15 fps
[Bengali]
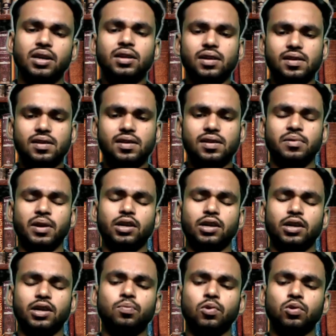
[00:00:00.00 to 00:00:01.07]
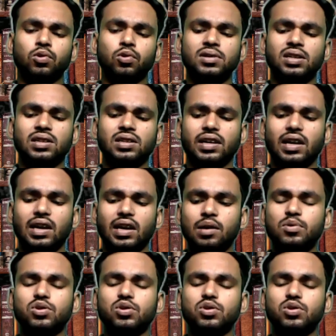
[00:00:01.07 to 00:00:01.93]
তাই সিবিআই কিন্তু প্রথম দিন থেকে এই